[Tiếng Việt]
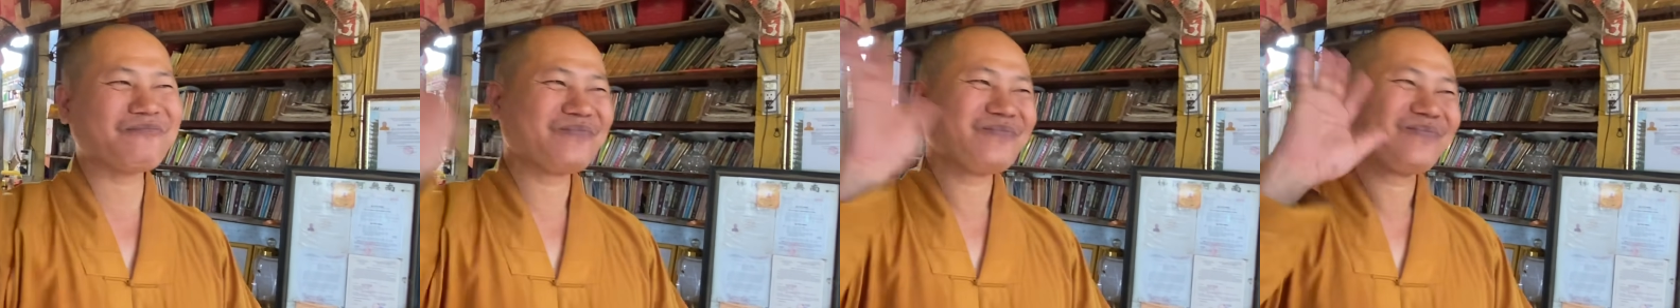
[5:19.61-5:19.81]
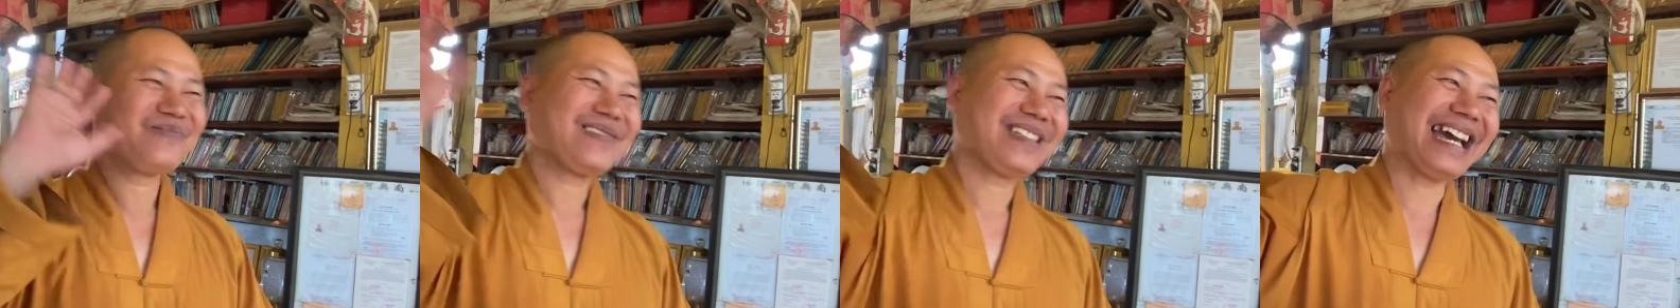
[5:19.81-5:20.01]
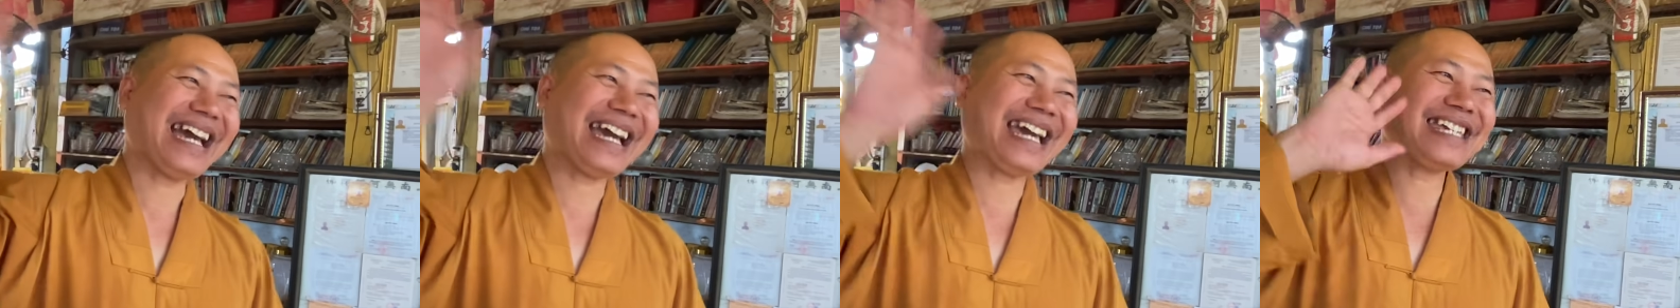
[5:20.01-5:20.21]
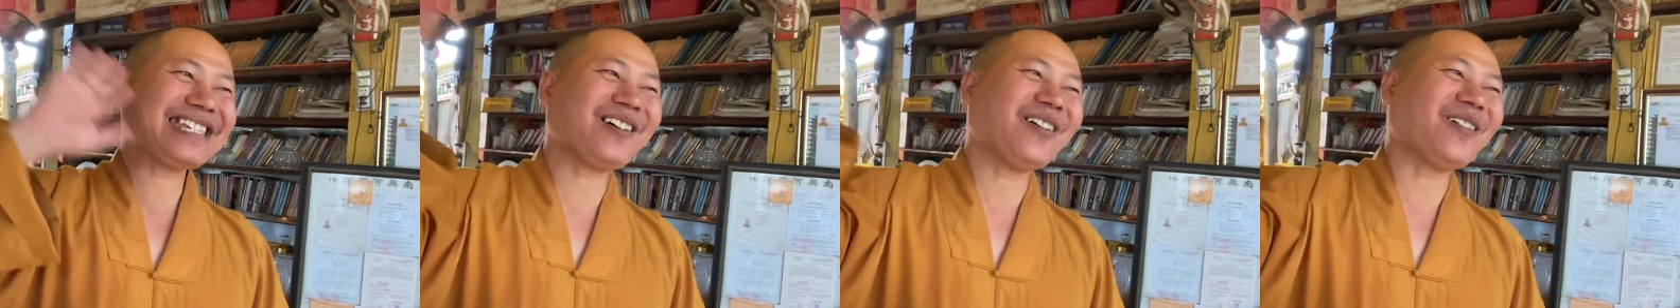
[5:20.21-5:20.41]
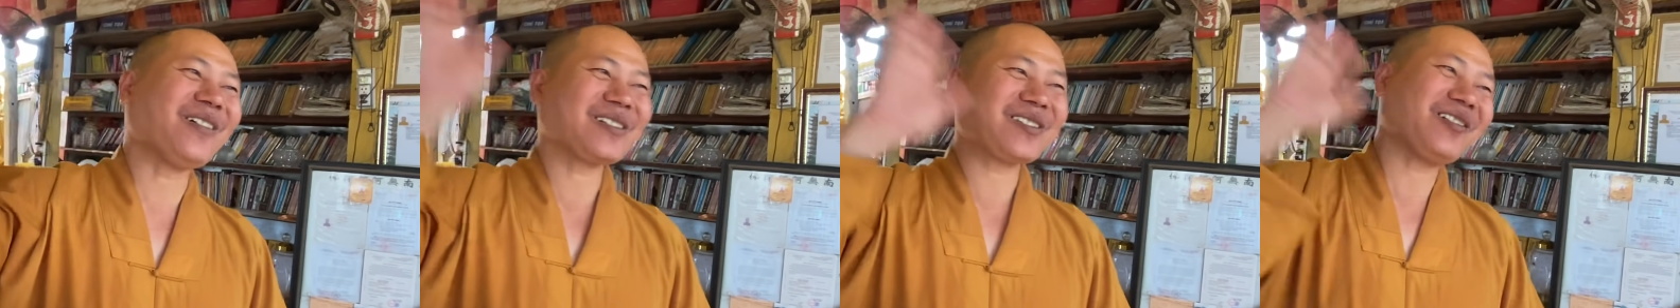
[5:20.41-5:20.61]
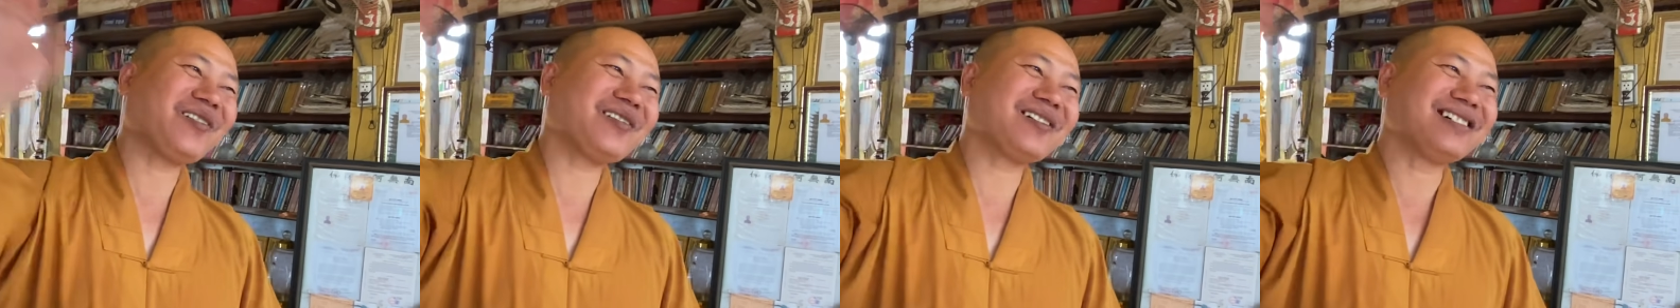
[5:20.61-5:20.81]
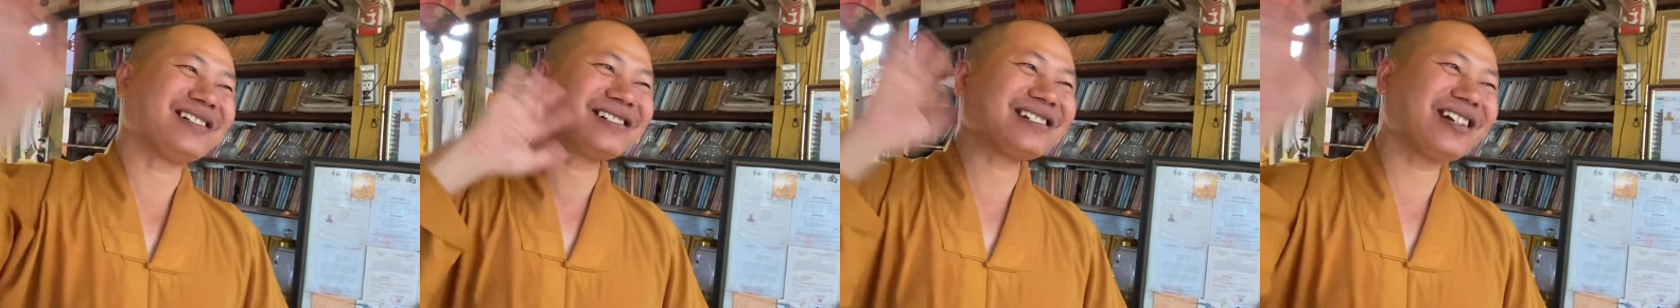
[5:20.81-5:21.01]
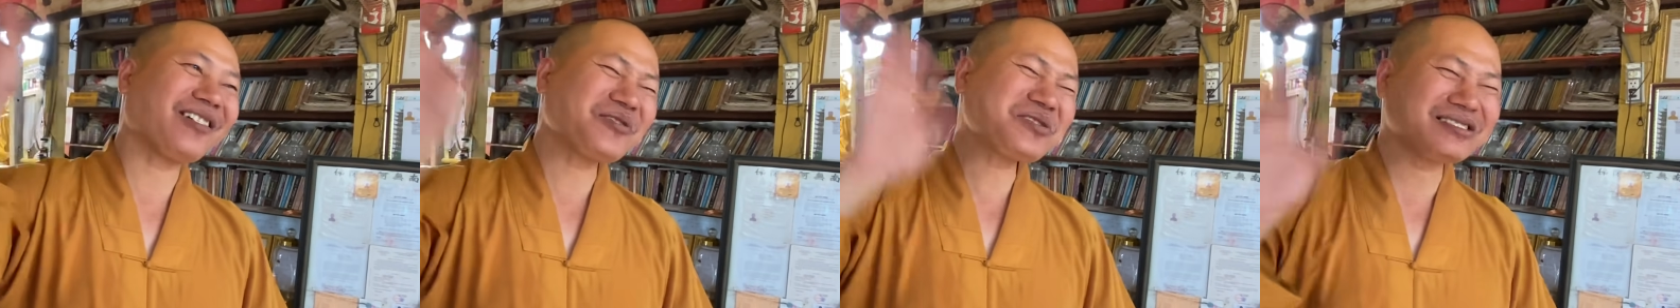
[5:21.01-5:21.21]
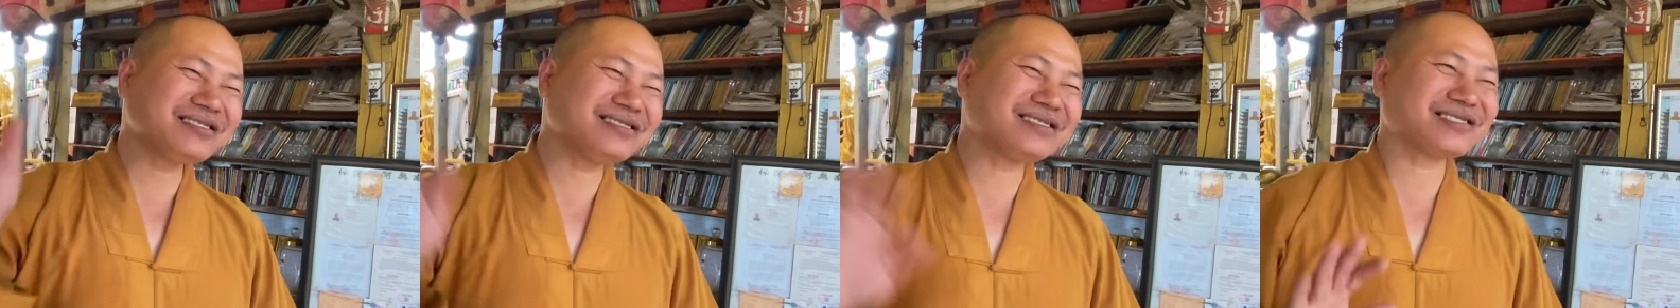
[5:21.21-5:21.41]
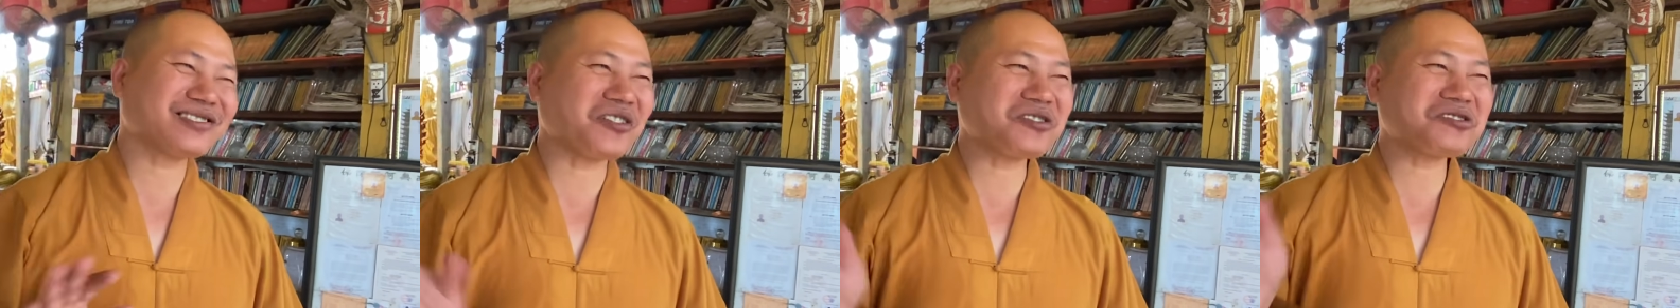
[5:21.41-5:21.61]
Vậy là ai cho đừng
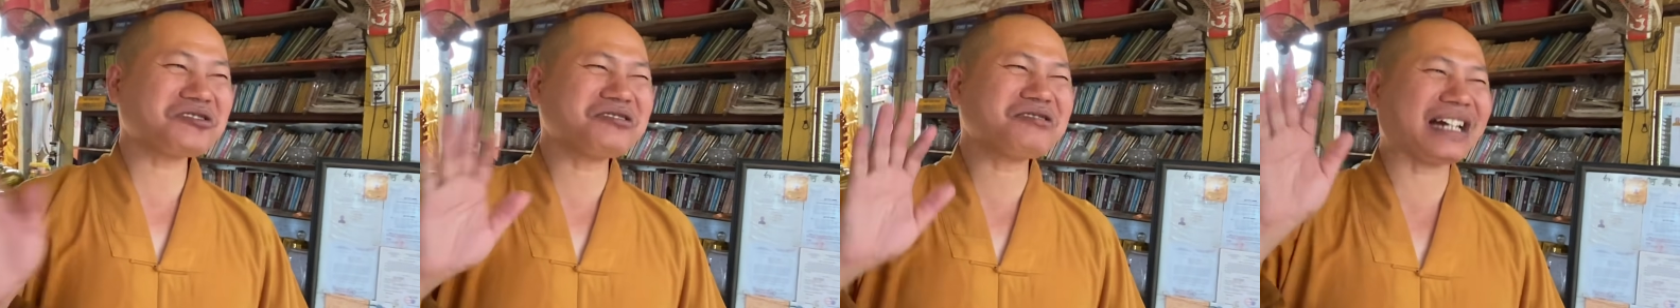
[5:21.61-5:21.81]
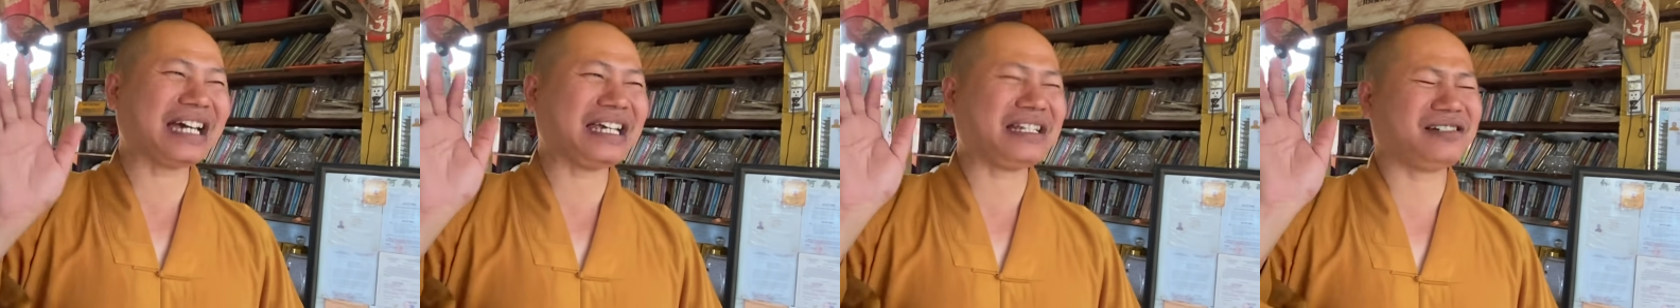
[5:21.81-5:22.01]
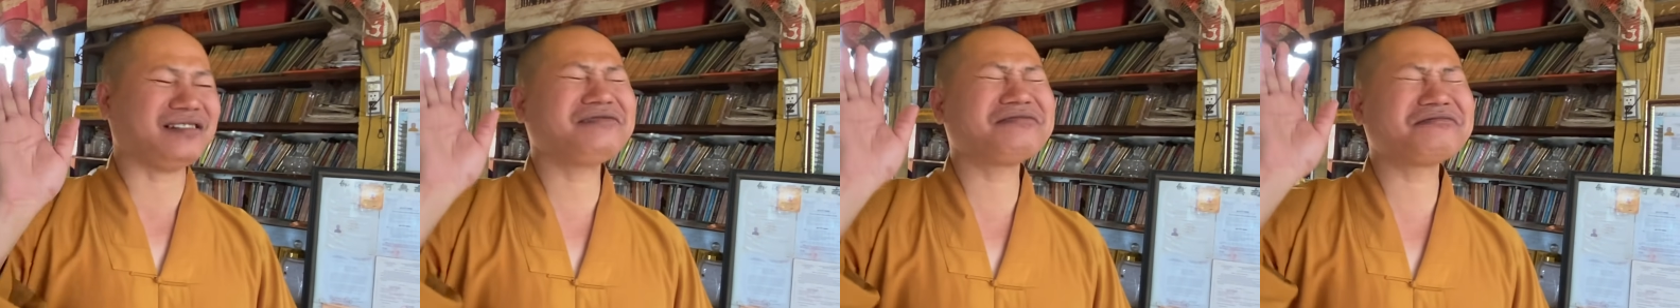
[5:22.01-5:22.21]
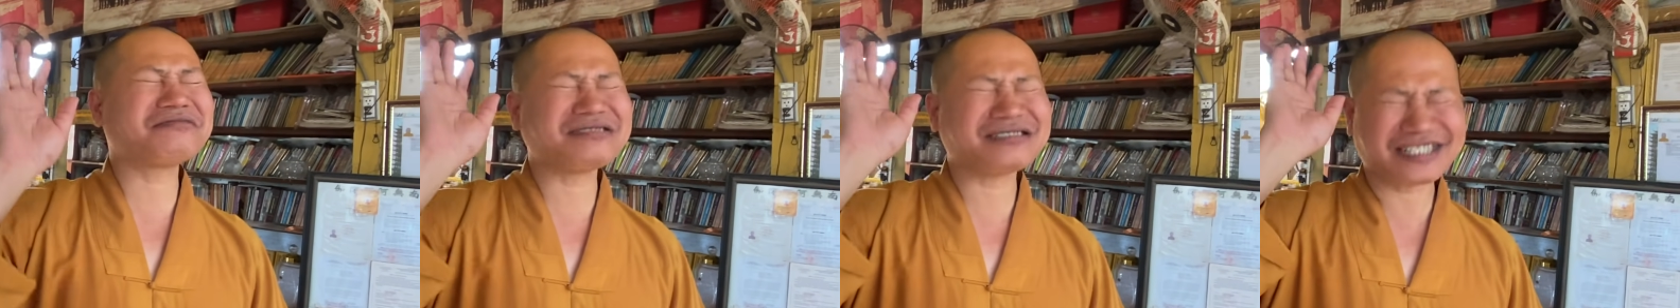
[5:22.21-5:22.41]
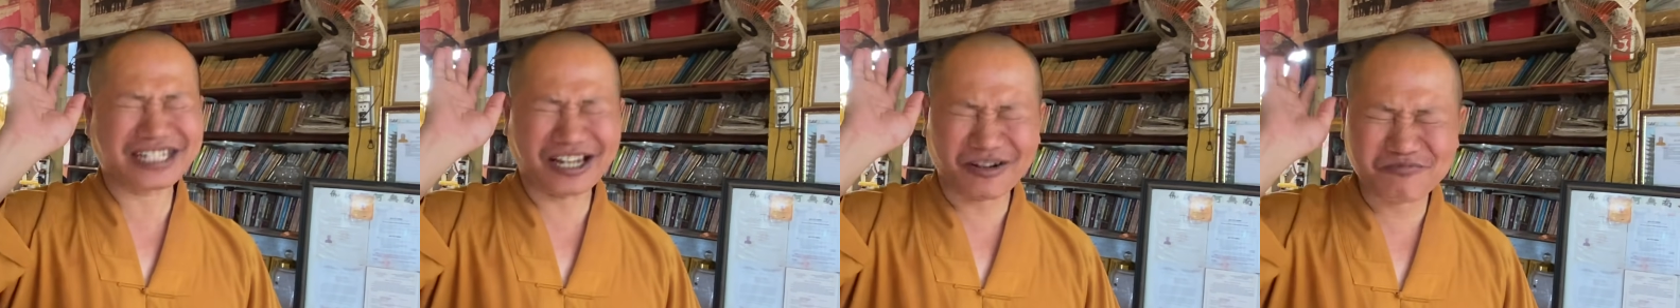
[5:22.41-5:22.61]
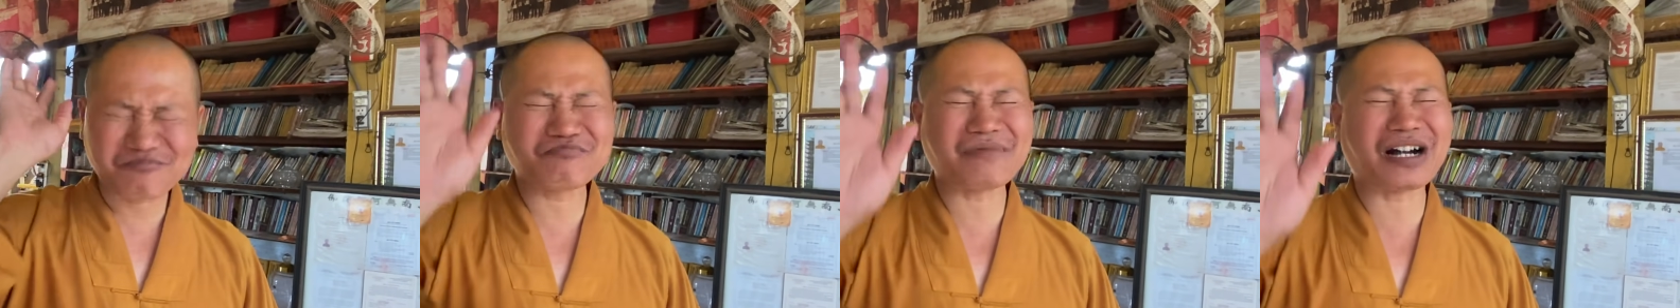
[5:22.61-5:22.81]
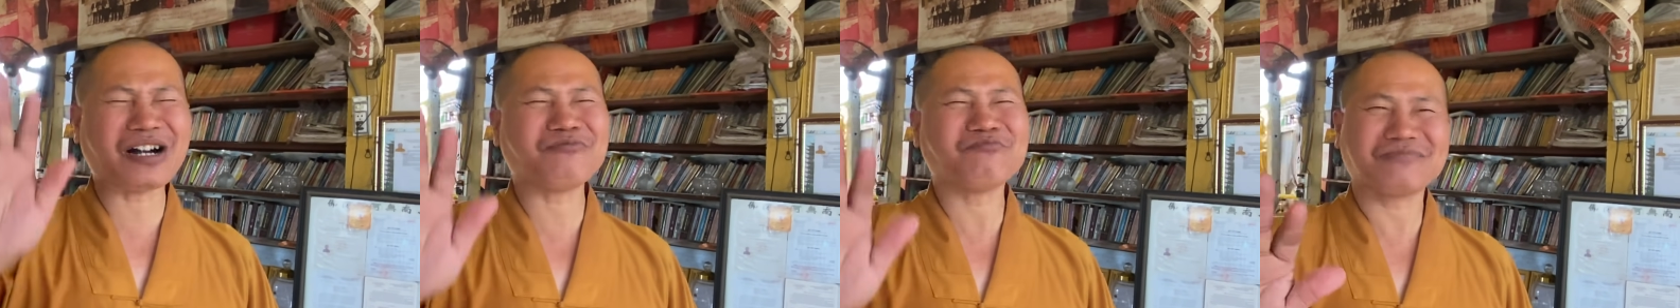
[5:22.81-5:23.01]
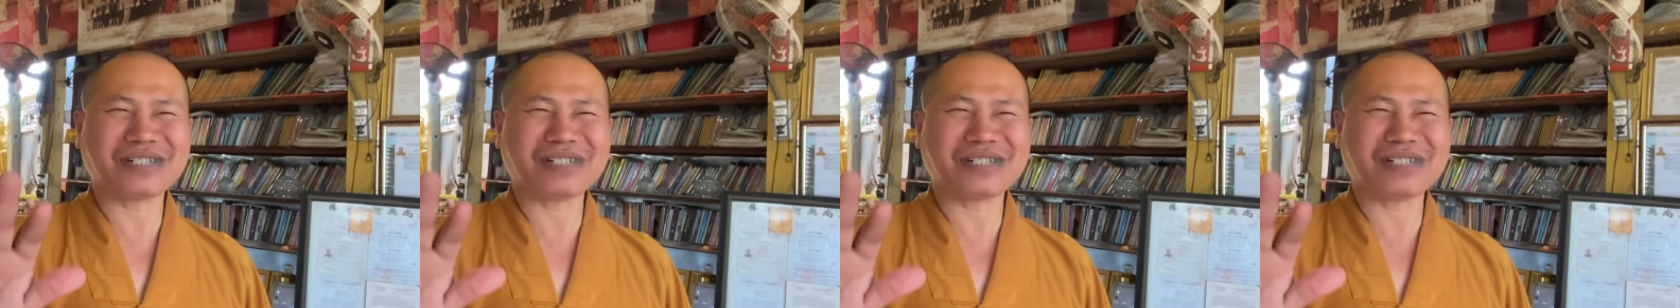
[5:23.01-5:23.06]
nói trước thầy cứ trông mong,